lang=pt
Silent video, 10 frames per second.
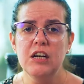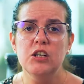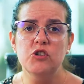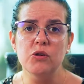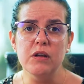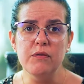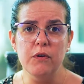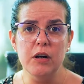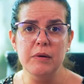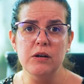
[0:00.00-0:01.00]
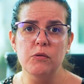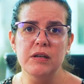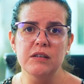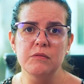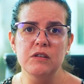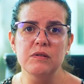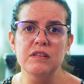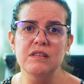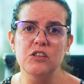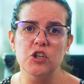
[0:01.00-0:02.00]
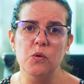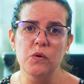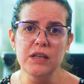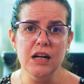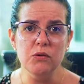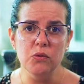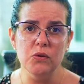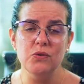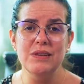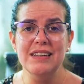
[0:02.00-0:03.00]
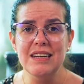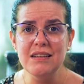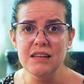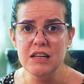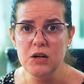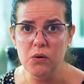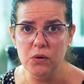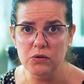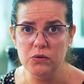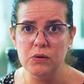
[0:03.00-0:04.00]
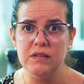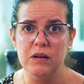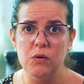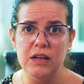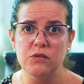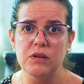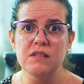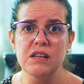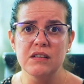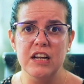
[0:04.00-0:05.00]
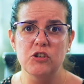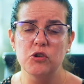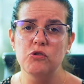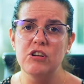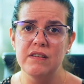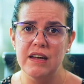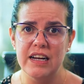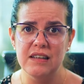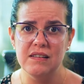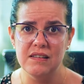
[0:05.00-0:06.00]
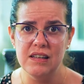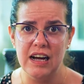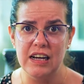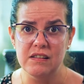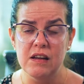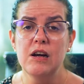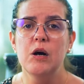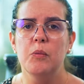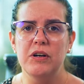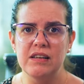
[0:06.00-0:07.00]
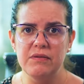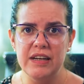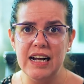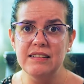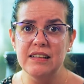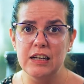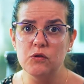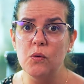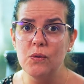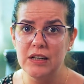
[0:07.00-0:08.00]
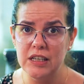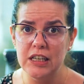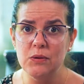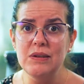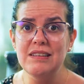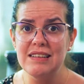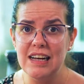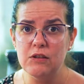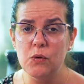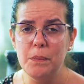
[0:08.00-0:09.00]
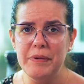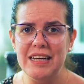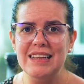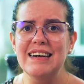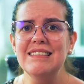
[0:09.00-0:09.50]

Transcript: De toda forma, recomendamos que você seja cuidadoso e criterioso com as alocações em trade que utilizarem esses sinais, pois haverá sinais com ganho e sinais com perda